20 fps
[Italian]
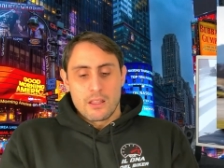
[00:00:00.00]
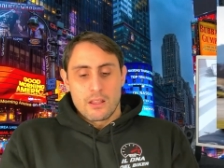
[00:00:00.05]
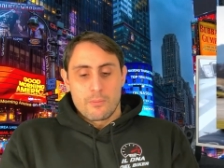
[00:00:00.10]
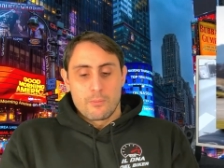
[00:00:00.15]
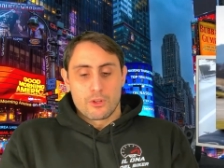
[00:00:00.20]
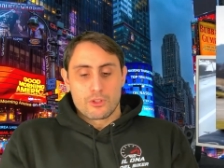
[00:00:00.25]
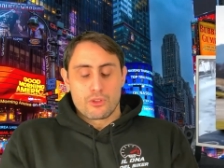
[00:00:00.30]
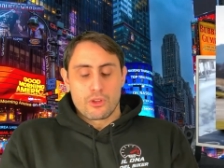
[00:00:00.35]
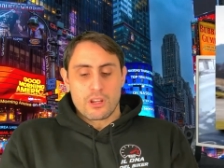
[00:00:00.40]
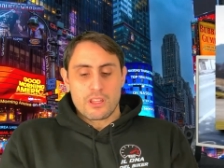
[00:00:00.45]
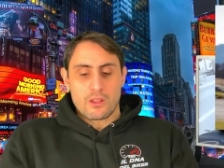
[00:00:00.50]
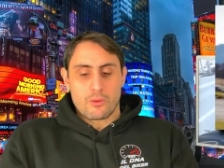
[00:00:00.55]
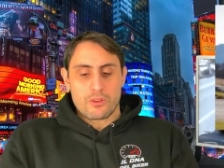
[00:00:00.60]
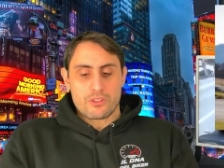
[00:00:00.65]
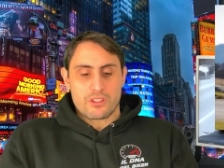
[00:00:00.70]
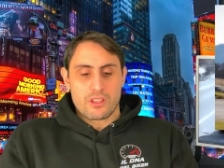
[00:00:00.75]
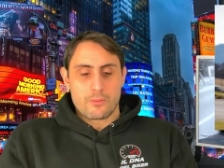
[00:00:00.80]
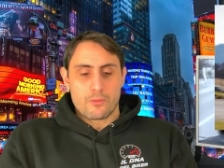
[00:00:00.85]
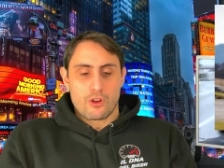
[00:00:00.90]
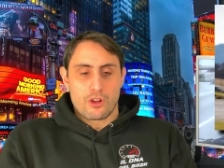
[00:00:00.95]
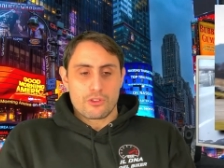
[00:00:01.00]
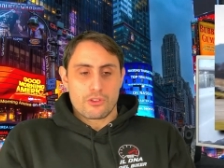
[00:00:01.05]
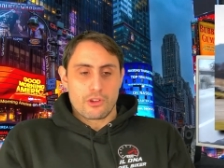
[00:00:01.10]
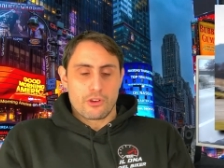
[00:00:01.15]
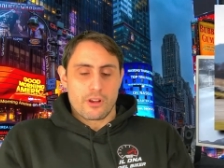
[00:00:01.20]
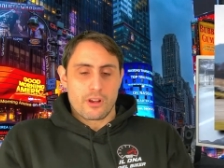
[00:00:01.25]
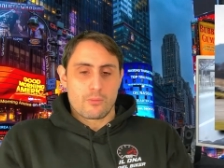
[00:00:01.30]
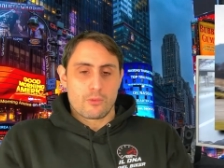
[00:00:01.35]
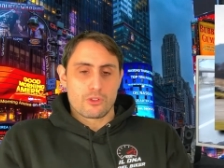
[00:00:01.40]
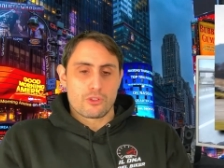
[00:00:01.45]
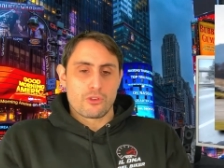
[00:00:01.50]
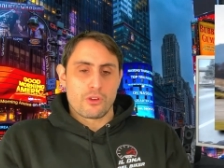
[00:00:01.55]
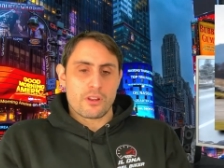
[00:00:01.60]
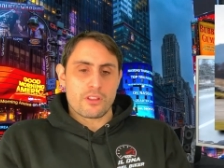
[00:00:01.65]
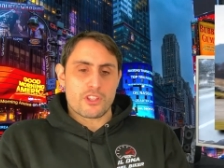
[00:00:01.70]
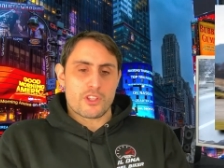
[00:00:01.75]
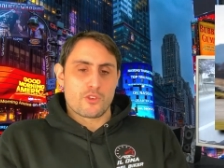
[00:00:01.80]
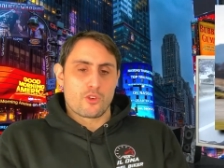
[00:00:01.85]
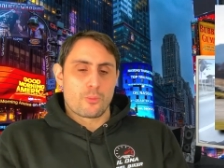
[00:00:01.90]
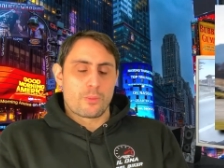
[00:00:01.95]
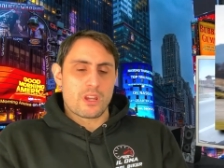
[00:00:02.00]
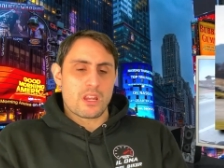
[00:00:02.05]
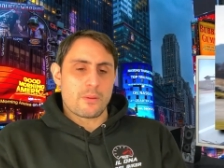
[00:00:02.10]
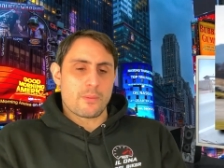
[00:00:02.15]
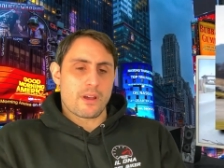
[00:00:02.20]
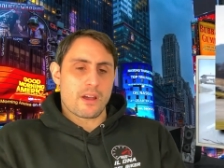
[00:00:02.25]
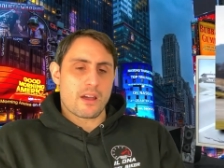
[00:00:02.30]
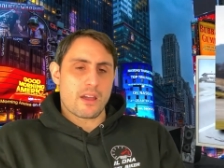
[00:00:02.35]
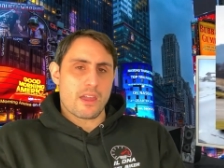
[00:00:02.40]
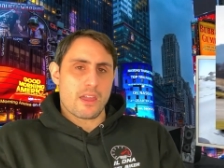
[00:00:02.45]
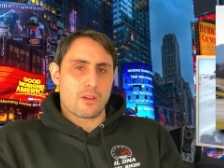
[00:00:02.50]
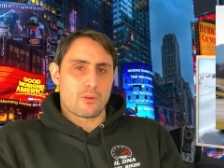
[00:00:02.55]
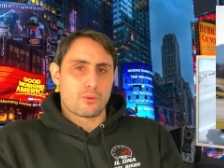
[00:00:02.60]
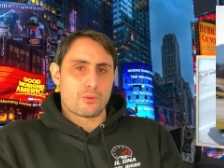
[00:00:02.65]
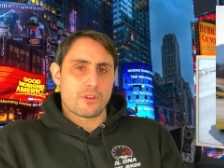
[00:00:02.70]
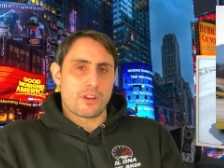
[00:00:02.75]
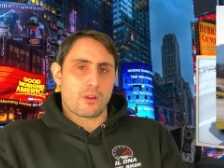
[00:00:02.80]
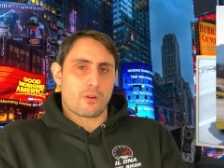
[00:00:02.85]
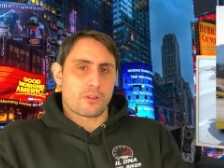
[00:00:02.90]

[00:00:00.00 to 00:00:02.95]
Motore di queste moto, allora il motore dicevo prima è un